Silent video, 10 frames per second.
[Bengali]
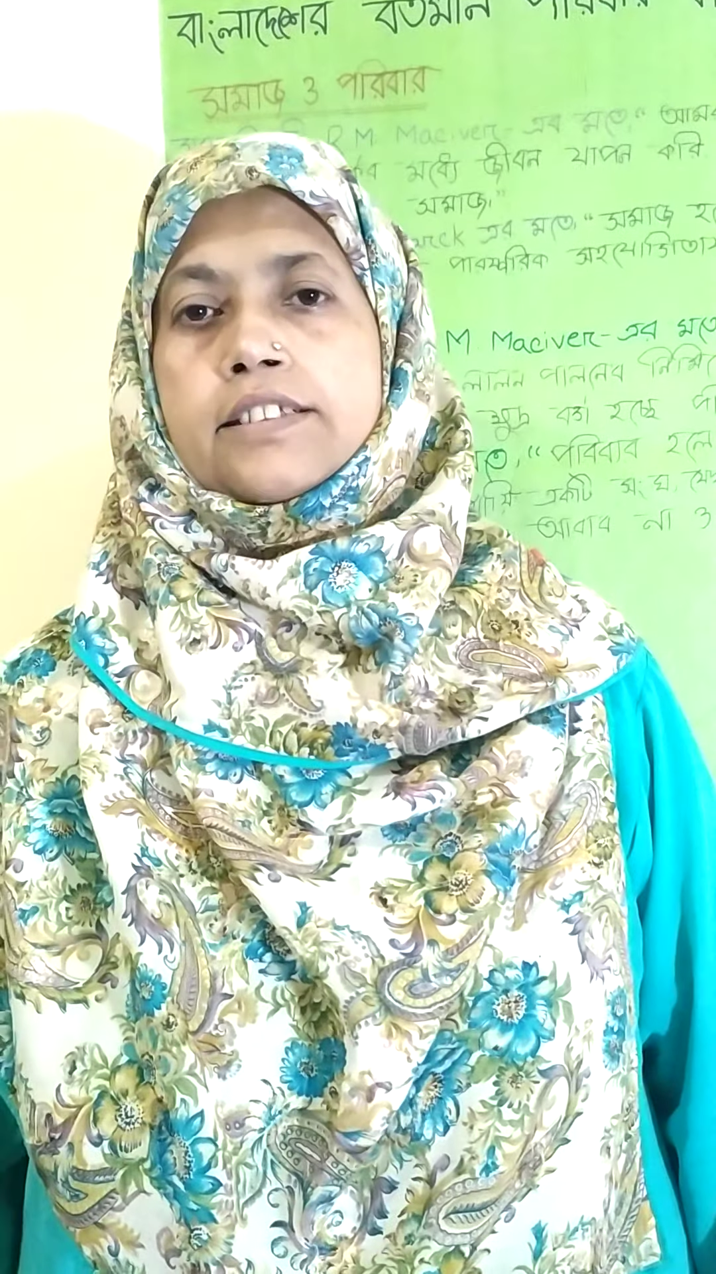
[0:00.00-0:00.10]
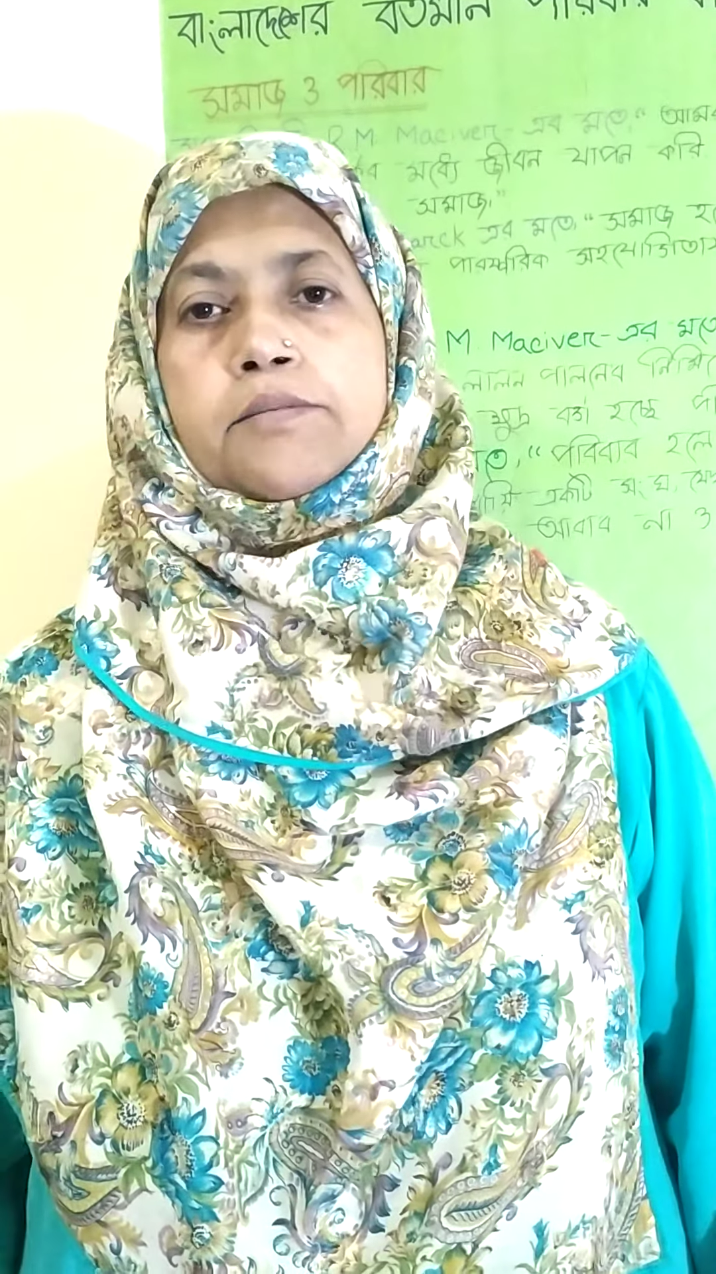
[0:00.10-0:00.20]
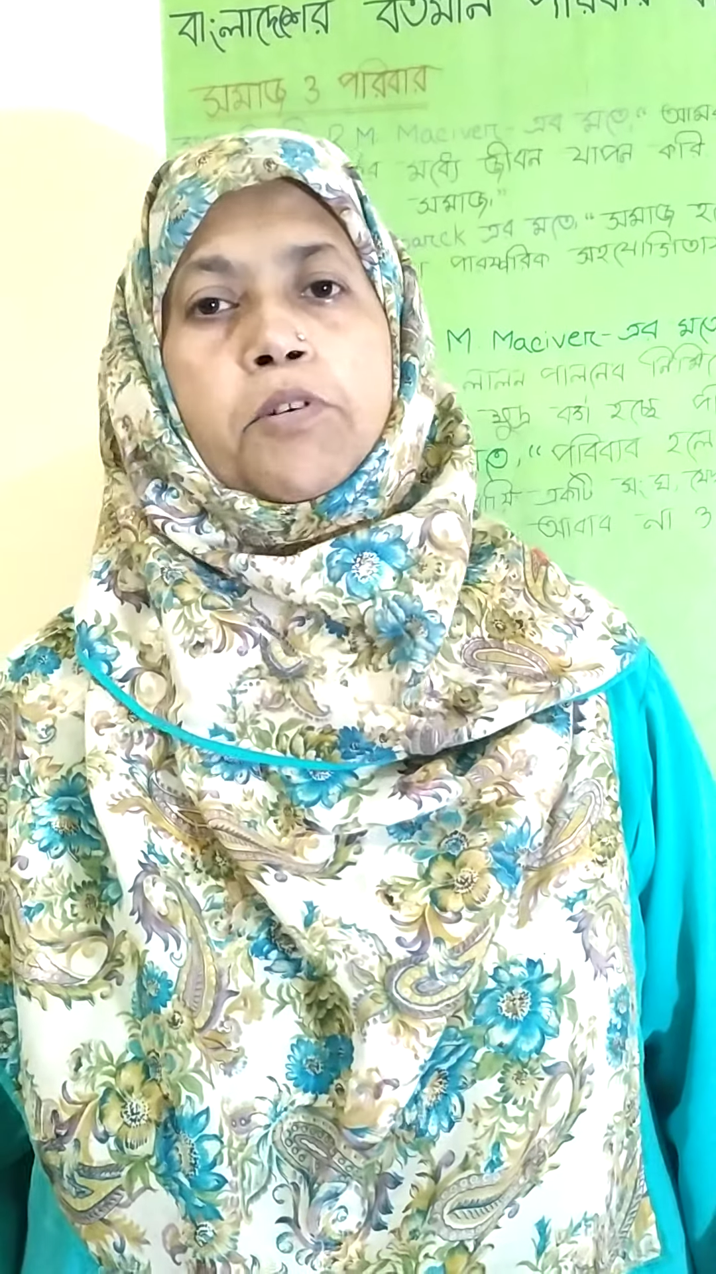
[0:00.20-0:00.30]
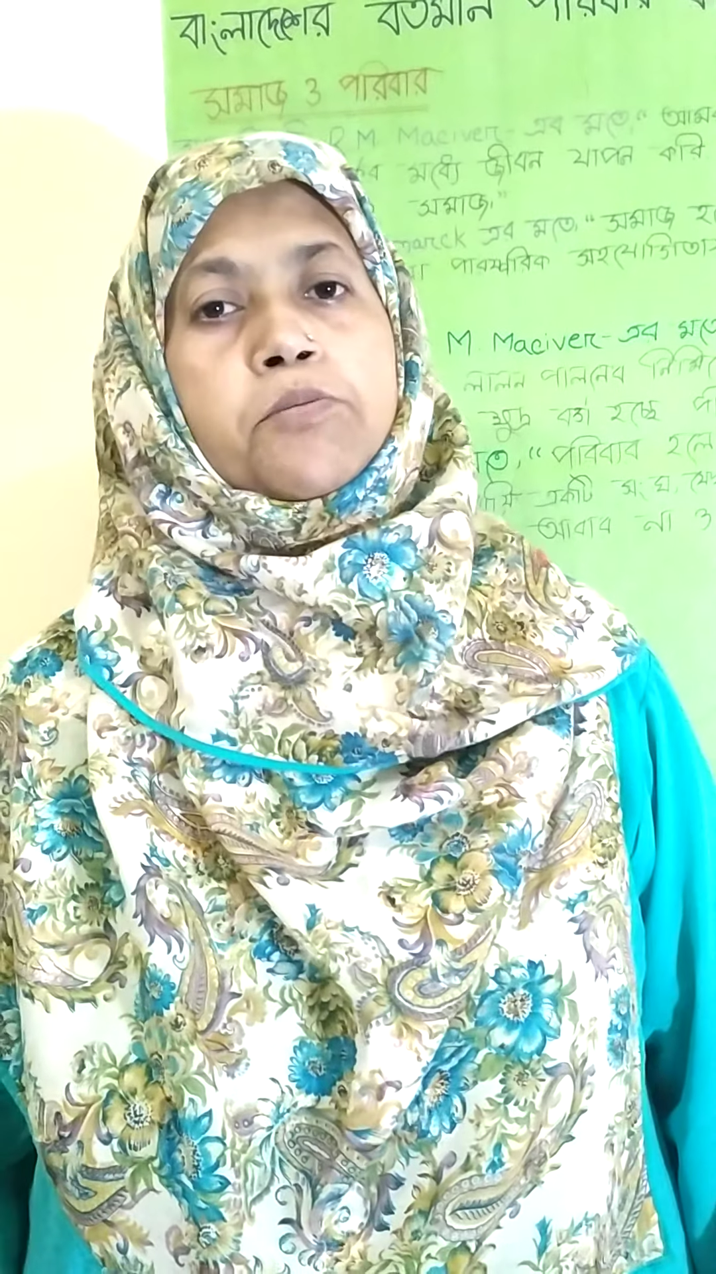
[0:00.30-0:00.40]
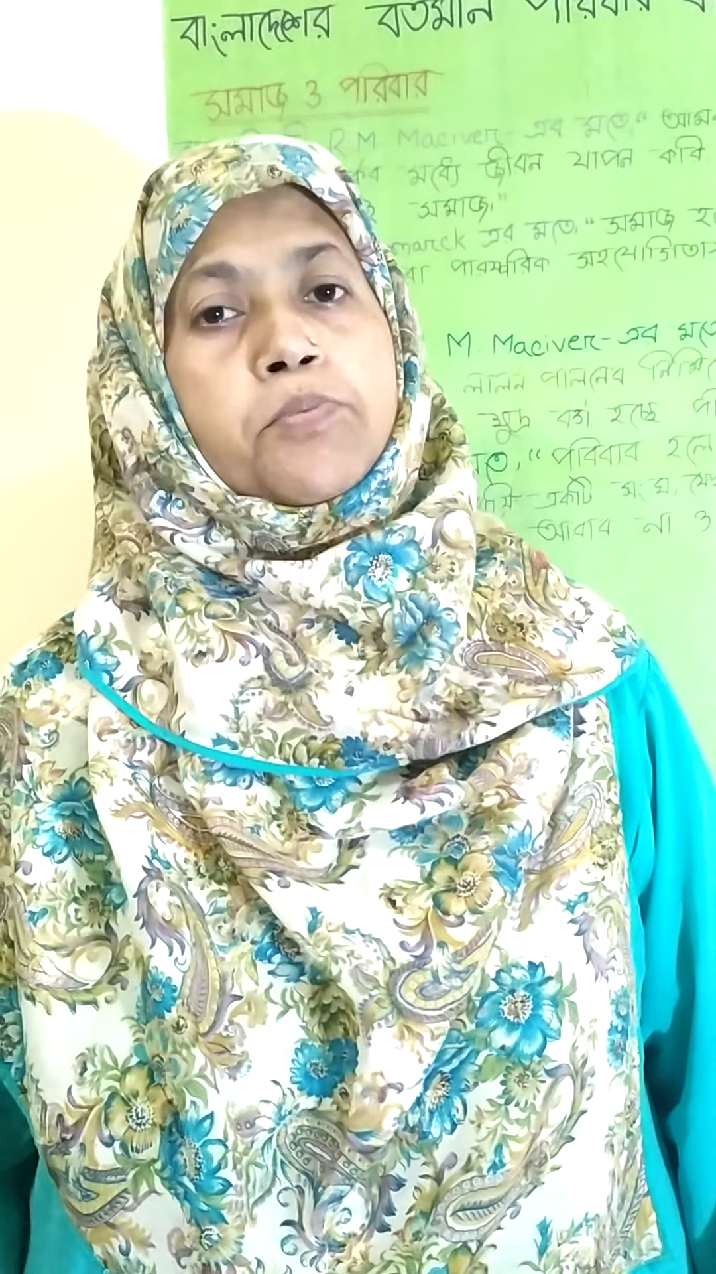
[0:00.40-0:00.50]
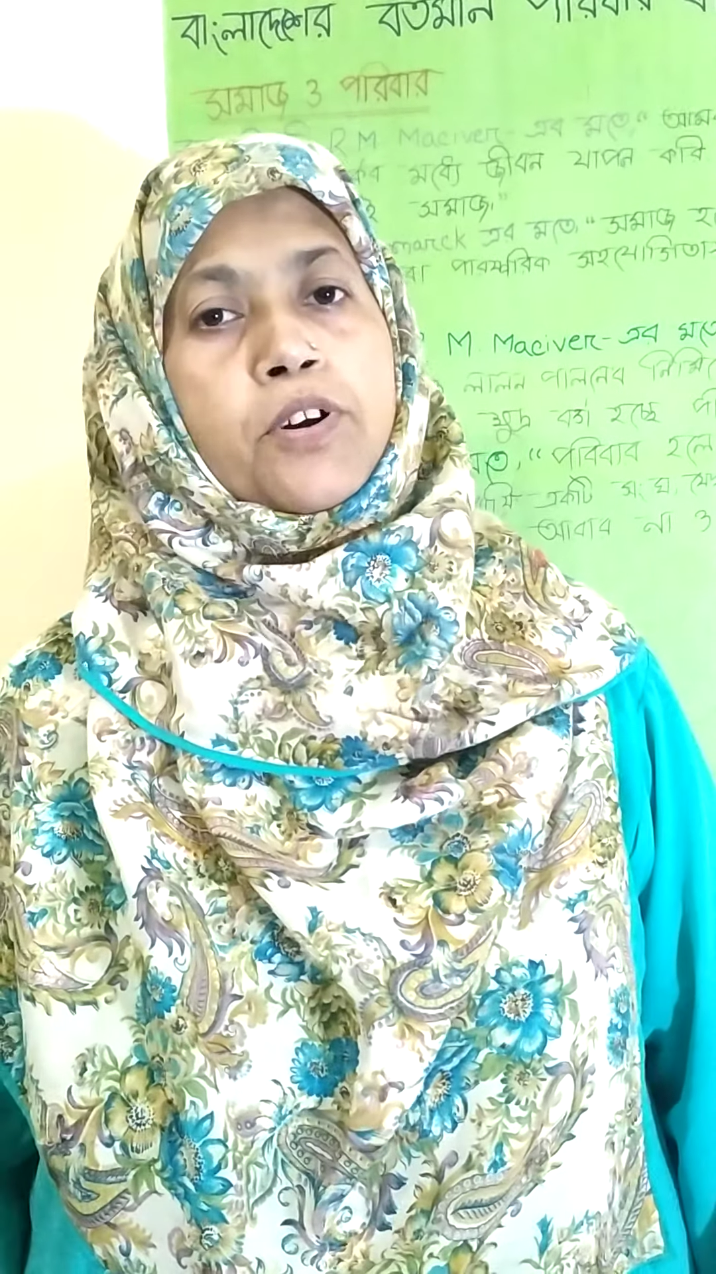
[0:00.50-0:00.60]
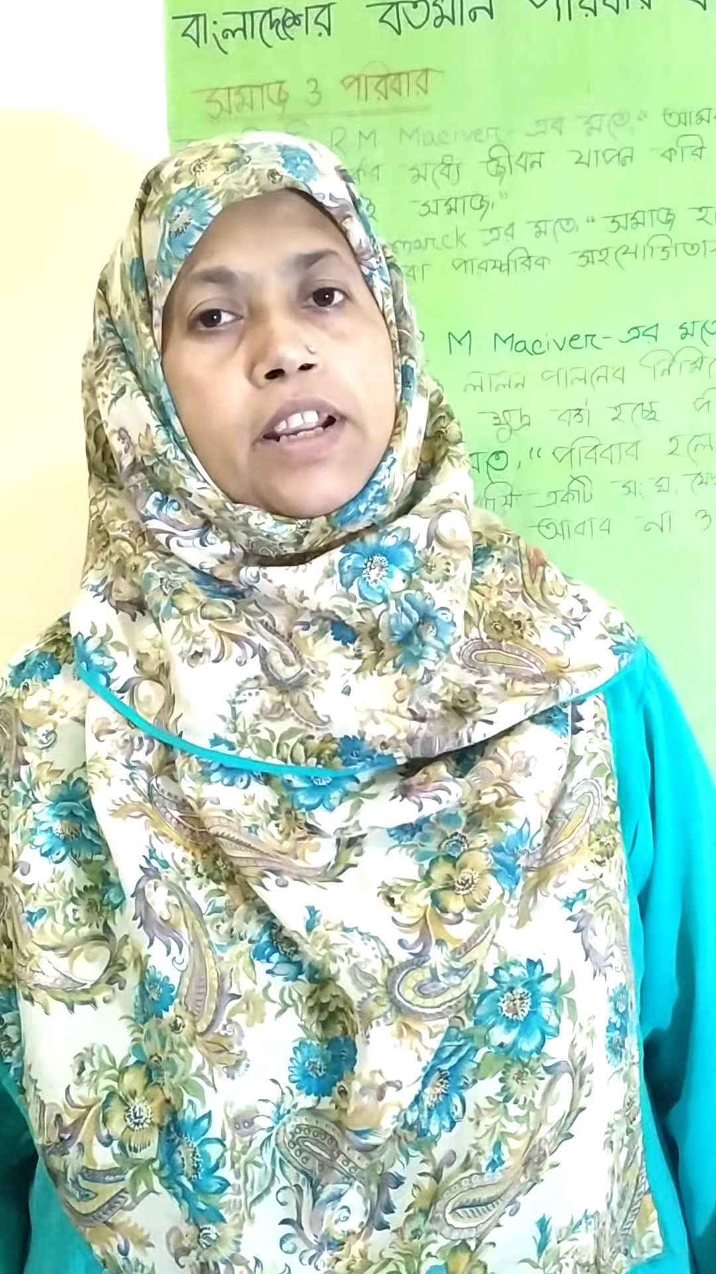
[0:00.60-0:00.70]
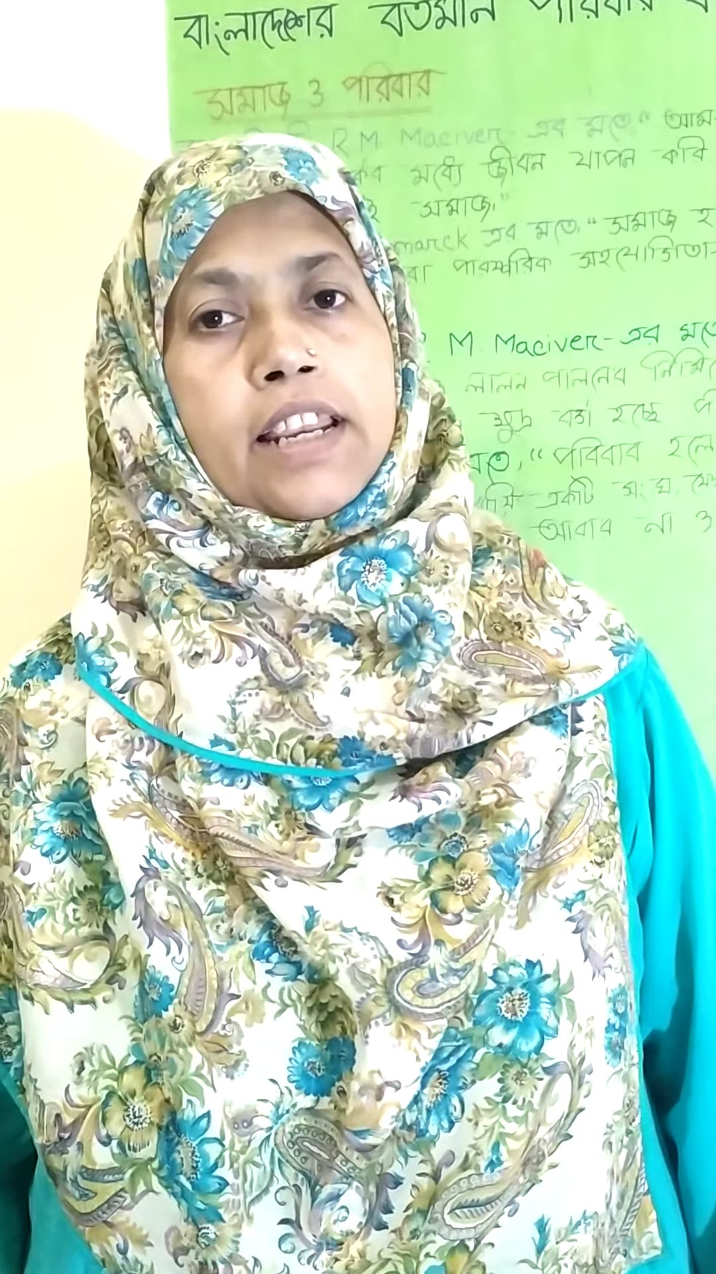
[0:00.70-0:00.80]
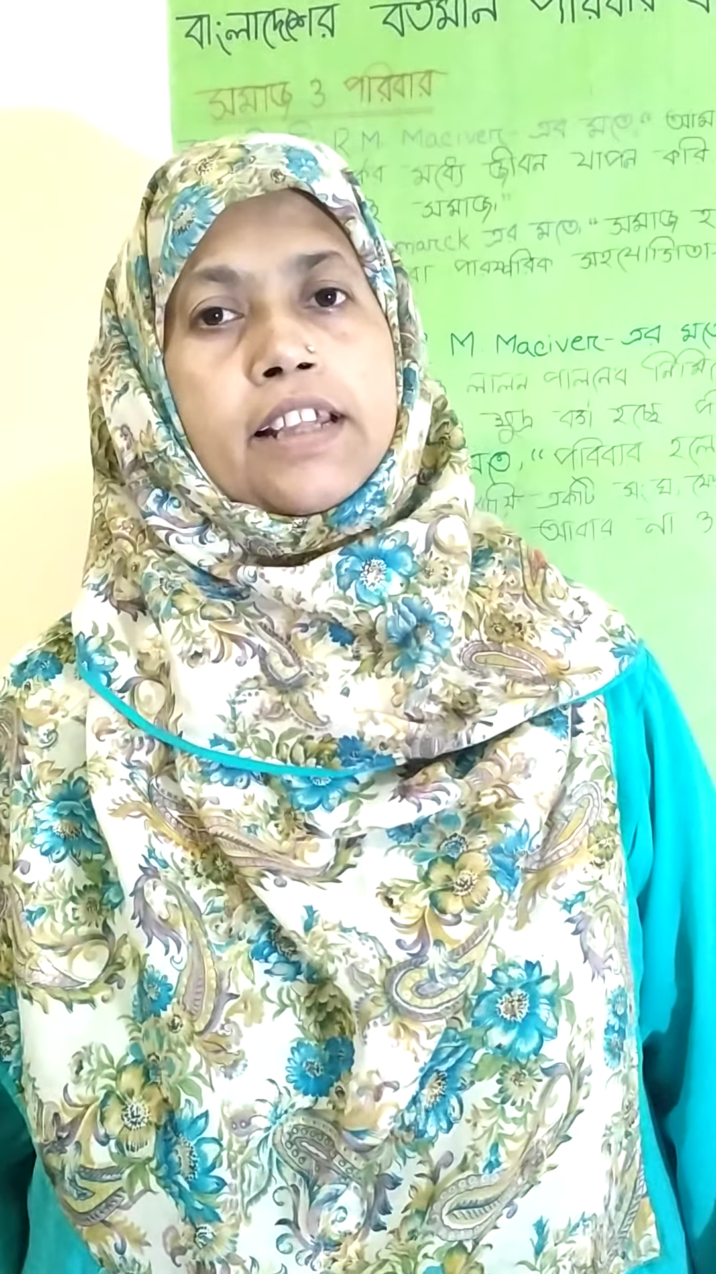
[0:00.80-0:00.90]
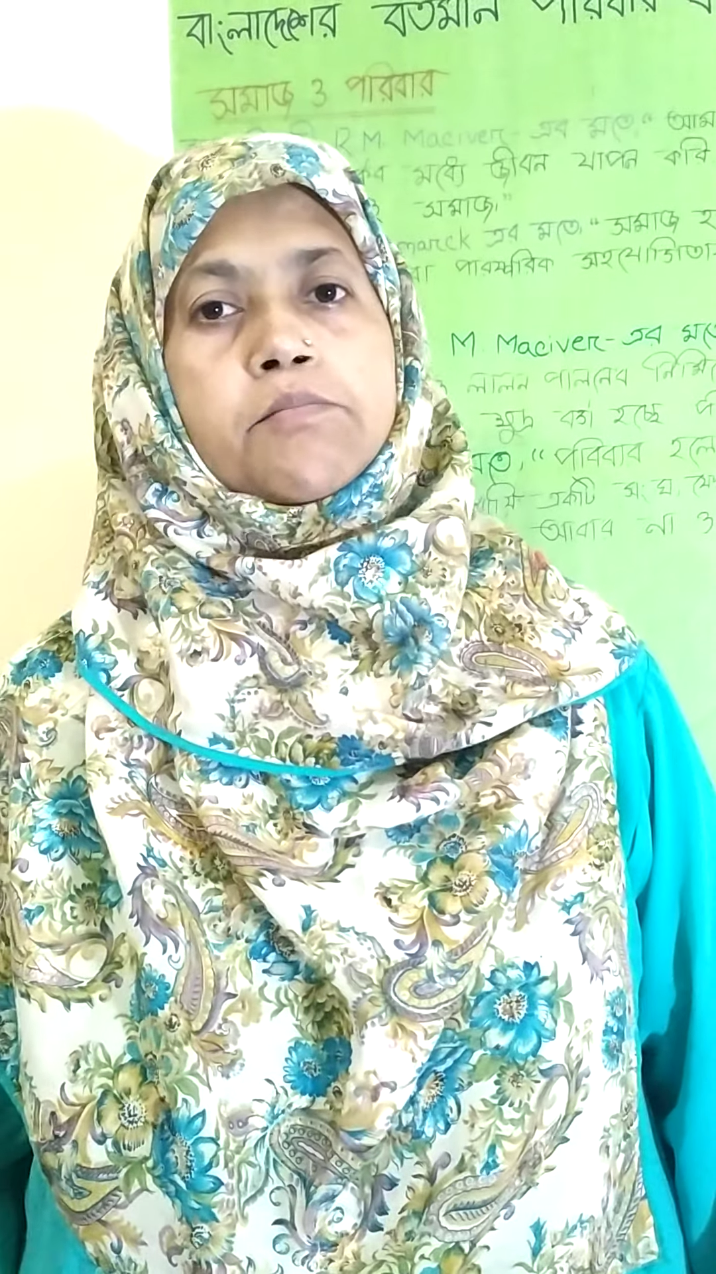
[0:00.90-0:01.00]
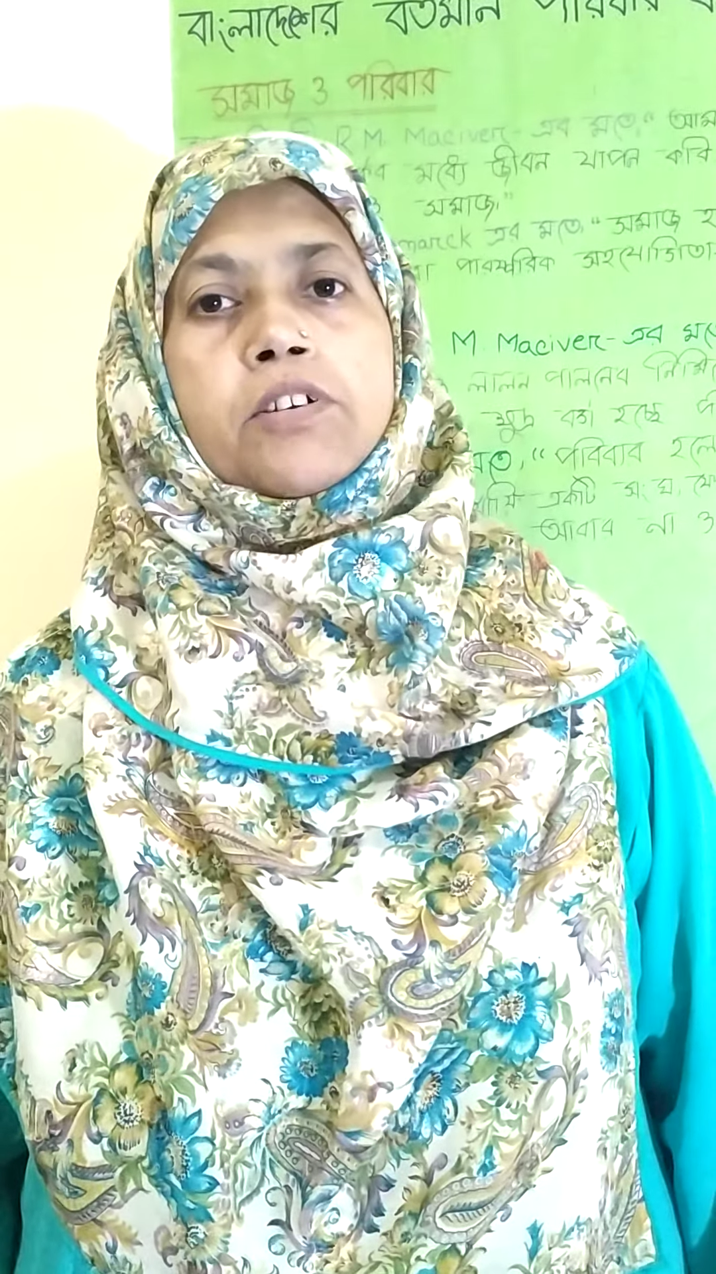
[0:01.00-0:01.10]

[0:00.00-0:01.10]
জীবন প্রণালীর